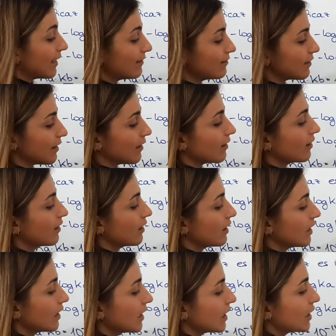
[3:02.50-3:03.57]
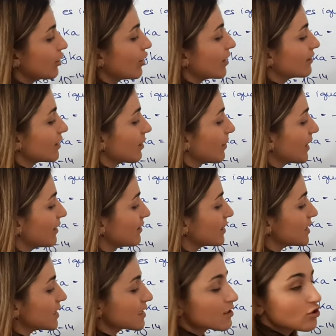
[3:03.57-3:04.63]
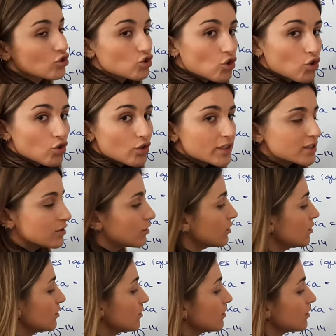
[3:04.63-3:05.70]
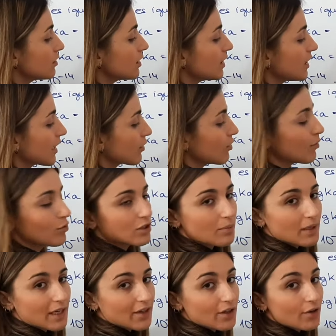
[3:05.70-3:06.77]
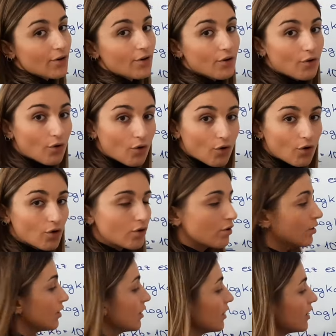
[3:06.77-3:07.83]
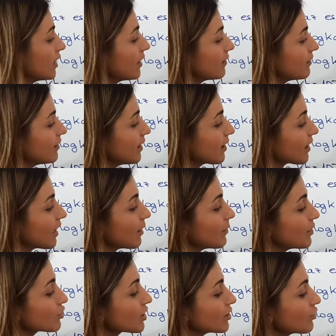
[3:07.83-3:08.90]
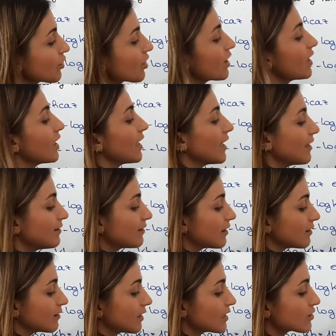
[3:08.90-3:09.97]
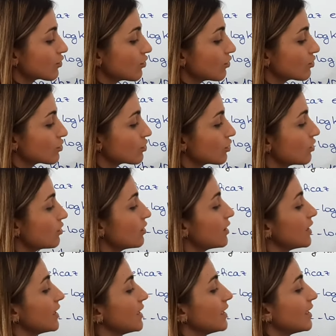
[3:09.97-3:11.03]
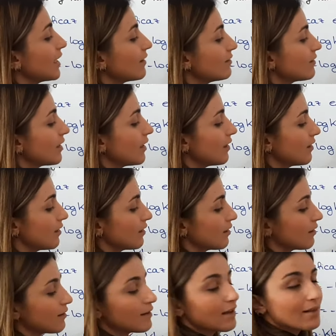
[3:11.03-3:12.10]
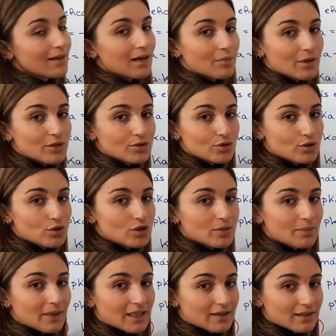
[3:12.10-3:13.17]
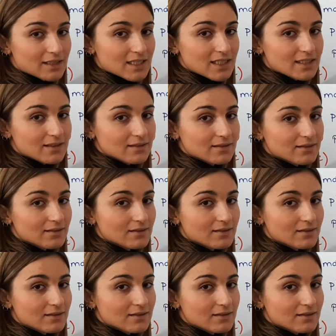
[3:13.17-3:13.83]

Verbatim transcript: entre, y ahora entre paréntesis, todo esto y aquí una multiplicación. O 10 a la menos 14 entre 3,8 y entre 10 a la menos 8 sin paréntesis.